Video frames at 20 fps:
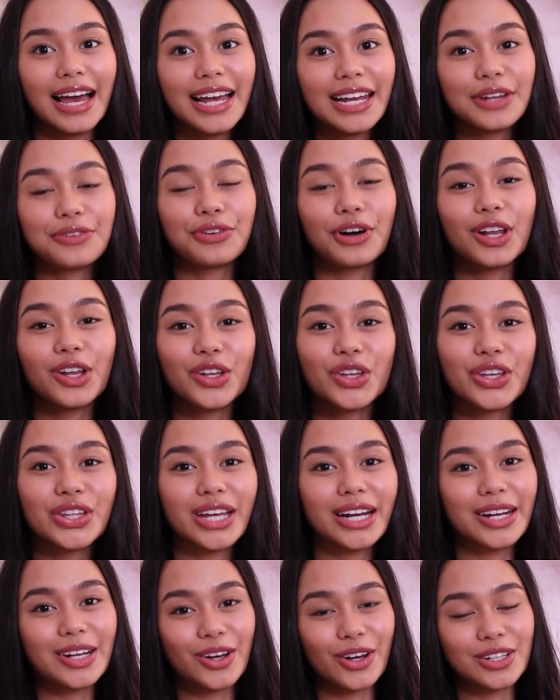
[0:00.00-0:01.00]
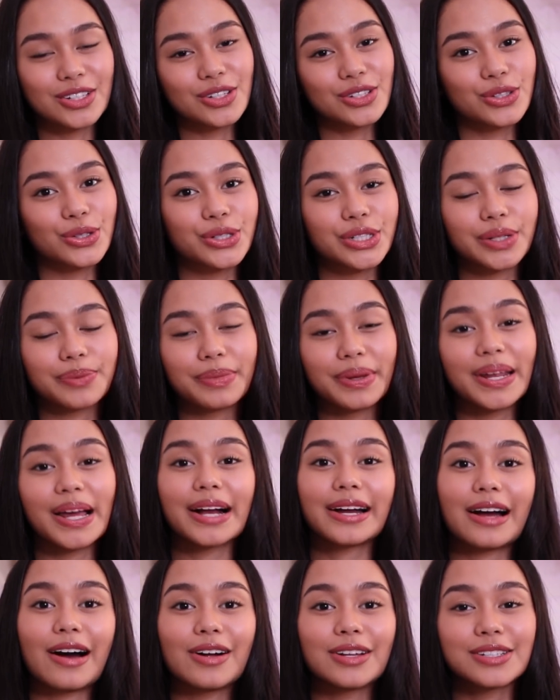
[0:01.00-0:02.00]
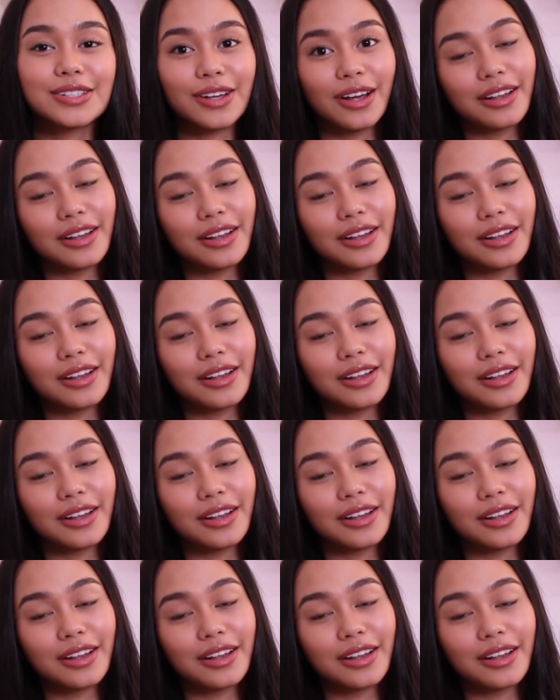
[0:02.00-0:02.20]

And i-follow nyo na rin ako sa social media accounts.